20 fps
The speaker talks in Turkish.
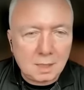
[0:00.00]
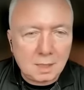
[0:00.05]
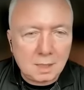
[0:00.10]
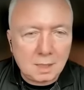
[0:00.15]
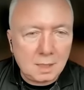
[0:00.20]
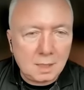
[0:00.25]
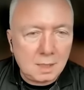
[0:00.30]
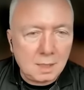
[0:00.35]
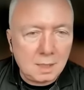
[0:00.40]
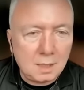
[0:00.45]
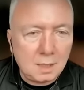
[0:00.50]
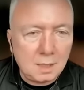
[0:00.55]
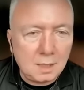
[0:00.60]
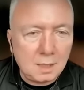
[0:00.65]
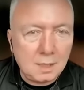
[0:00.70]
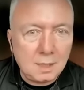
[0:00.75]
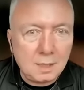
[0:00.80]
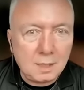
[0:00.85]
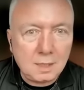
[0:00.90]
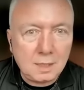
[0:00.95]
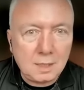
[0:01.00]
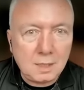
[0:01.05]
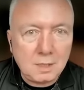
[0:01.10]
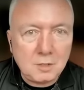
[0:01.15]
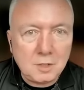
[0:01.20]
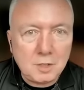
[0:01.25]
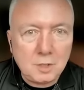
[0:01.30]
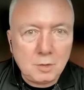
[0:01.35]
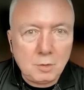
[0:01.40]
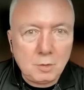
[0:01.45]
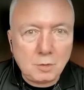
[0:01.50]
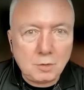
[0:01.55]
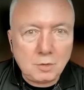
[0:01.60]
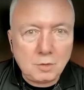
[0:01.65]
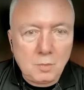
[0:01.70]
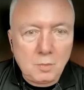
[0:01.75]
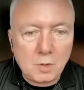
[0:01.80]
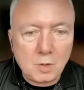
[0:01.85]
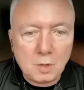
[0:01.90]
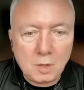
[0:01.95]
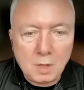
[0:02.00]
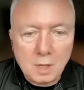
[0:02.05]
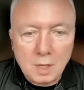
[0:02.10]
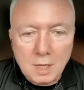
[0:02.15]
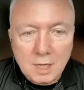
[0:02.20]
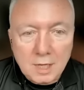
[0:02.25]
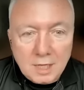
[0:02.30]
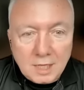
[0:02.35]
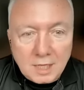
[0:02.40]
keçi gibi bir şey. Keçi gördün keçi. mü?